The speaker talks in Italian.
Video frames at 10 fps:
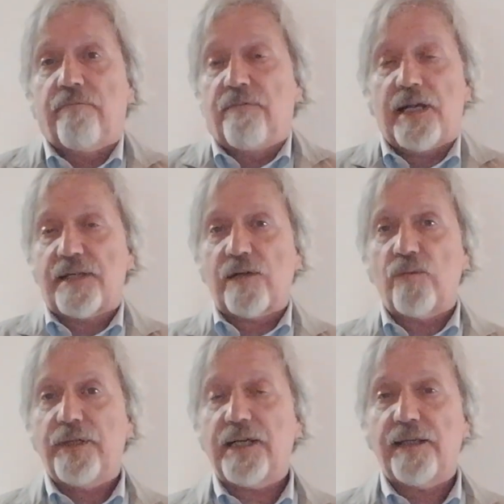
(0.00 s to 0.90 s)
della
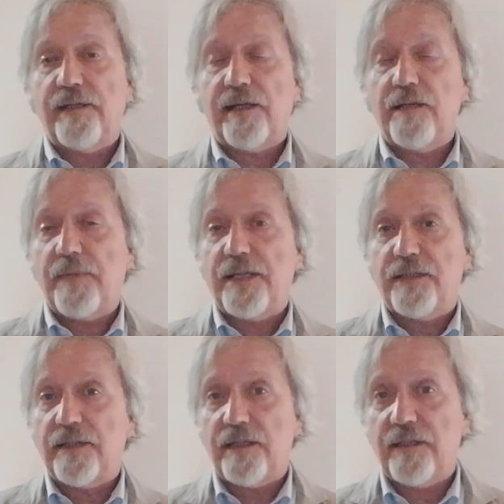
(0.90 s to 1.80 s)
salubrità degli
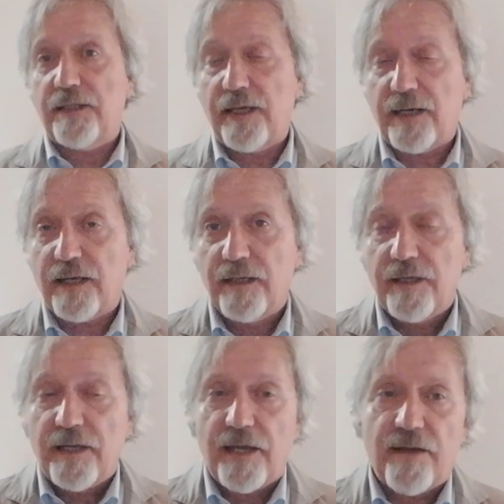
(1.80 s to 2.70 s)
alimenti nell'intera città
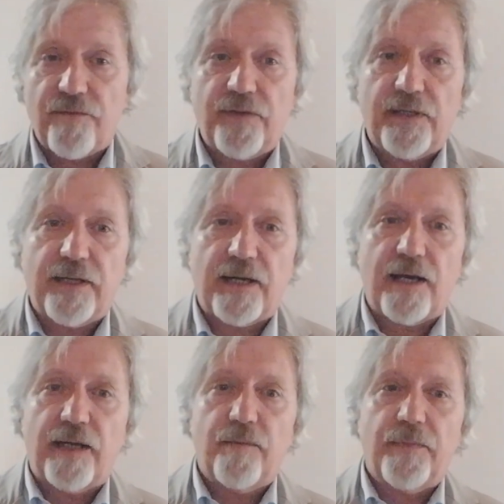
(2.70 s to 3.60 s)
eh,
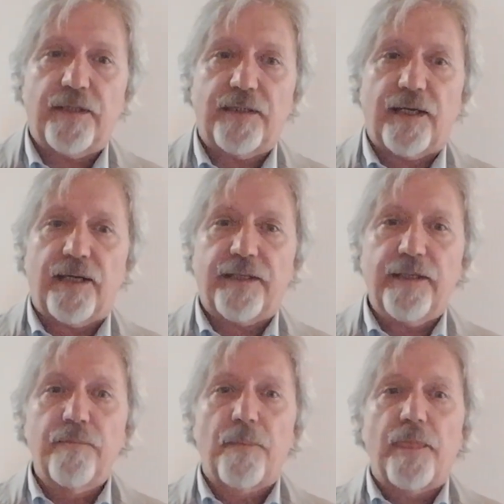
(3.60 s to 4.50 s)
filiera
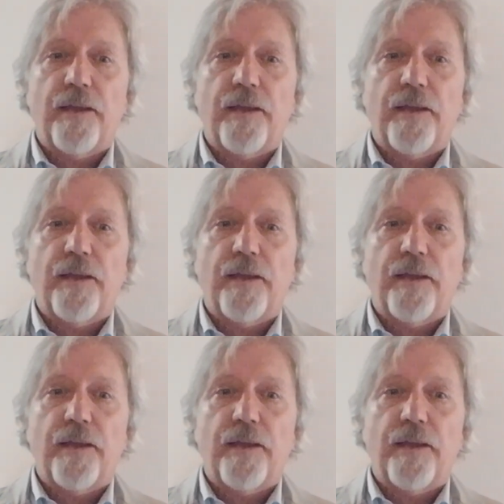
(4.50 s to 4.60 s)
alimentare